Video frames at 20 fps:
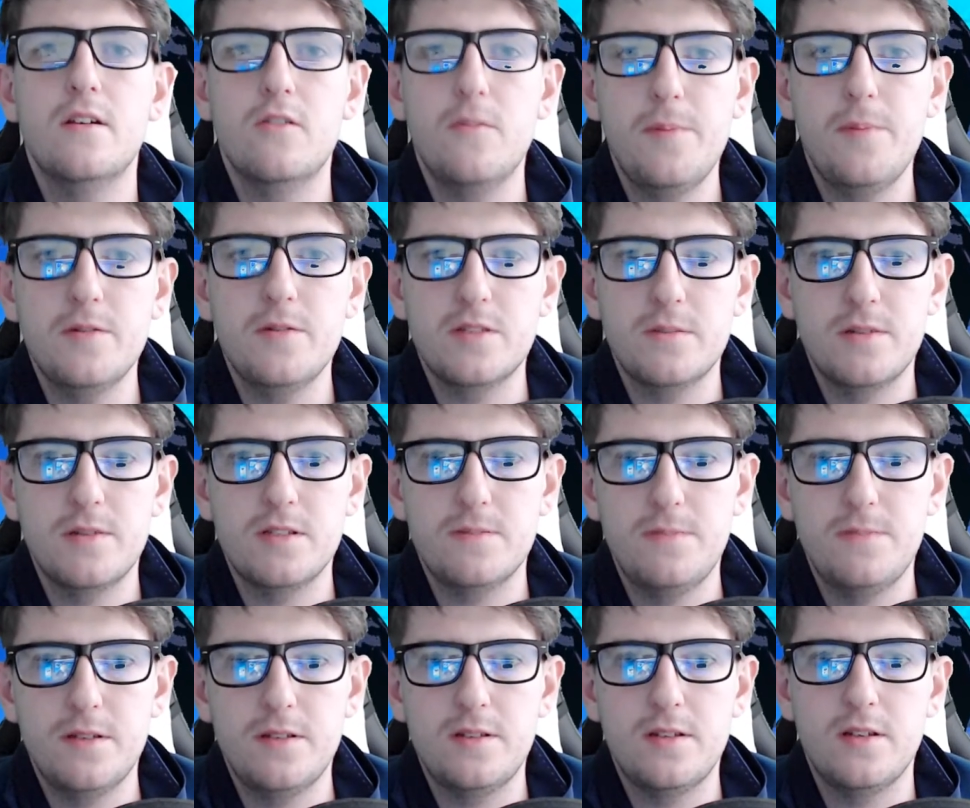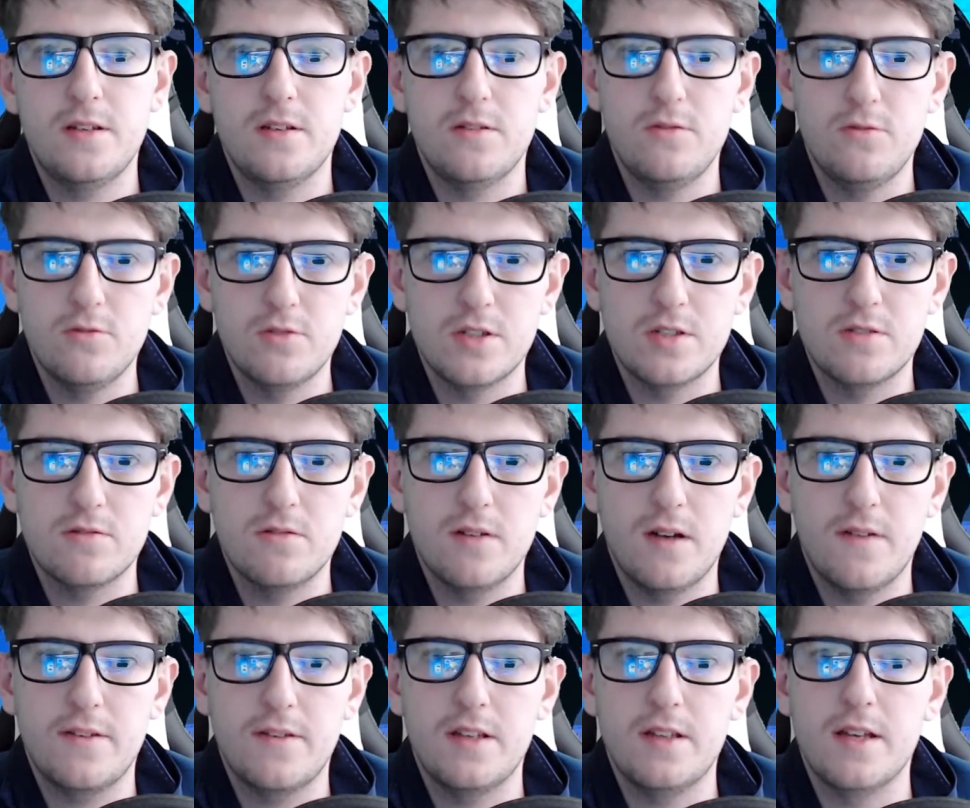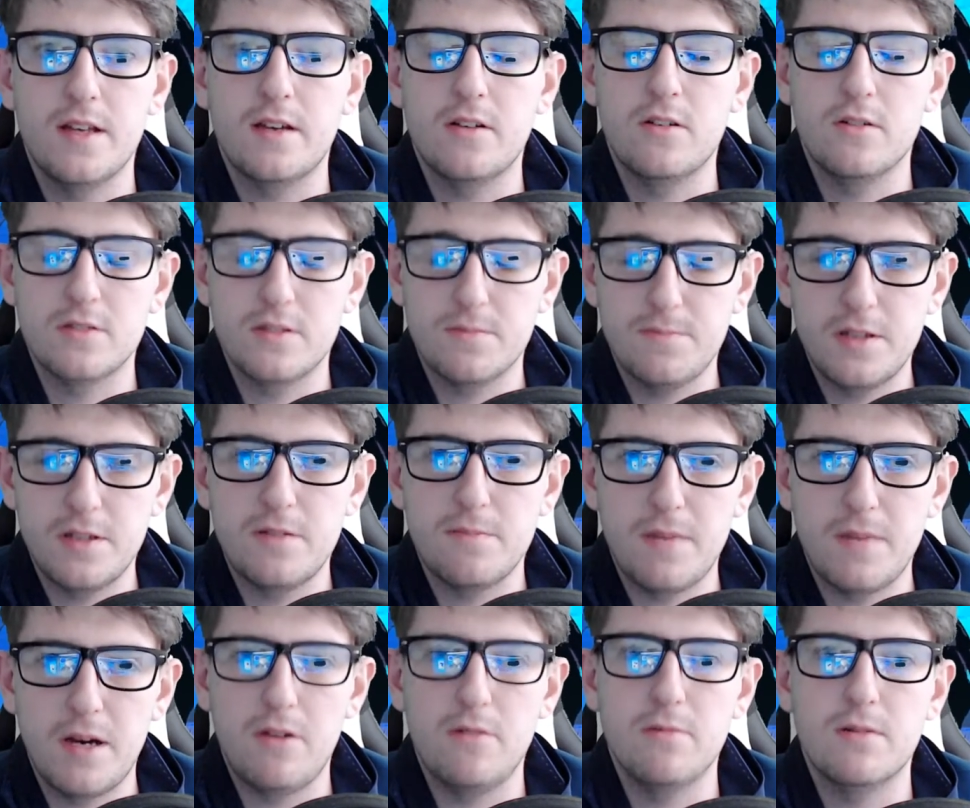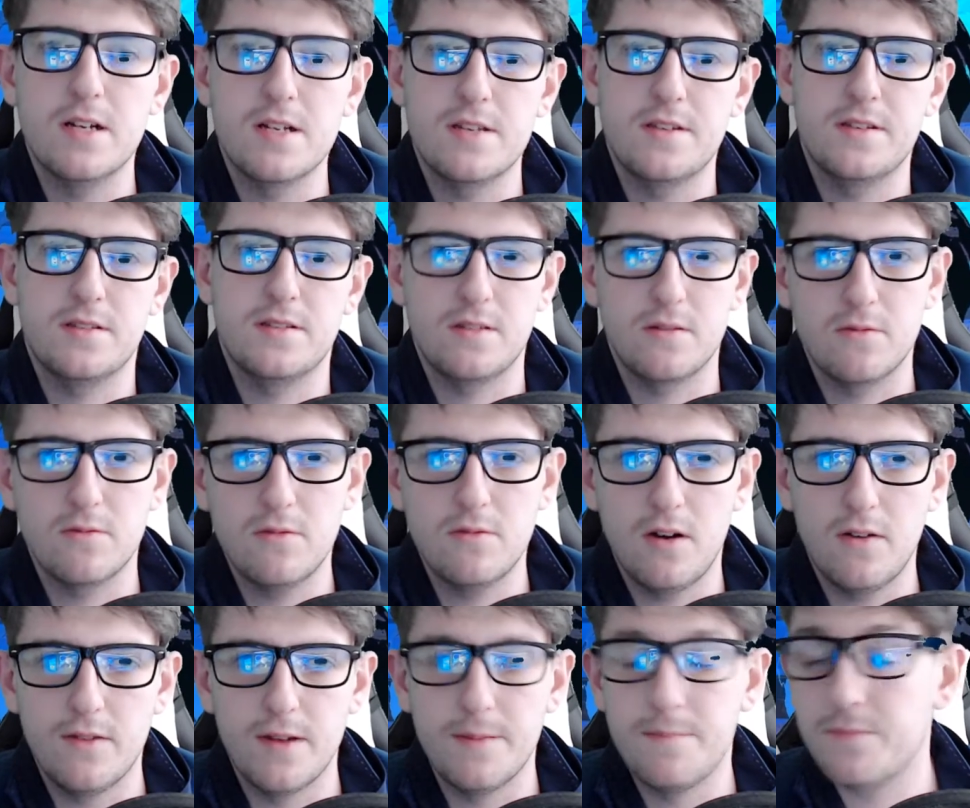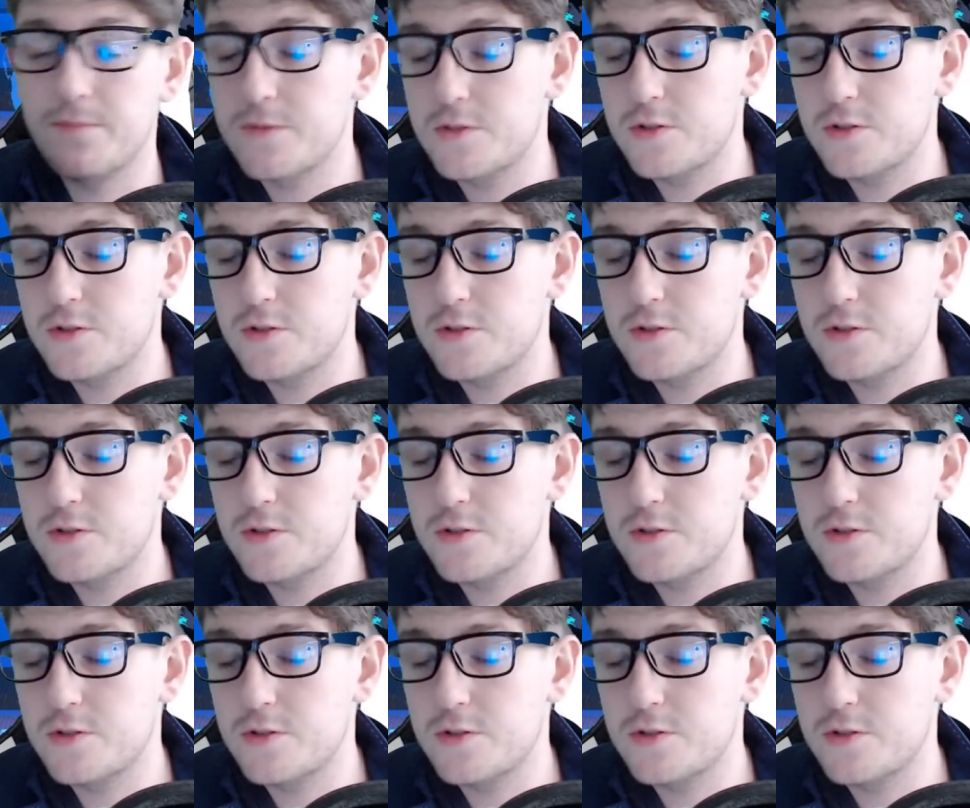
Kupił sobie zbyt duże słuchawki na jego zbyt małą kanciastą głowę.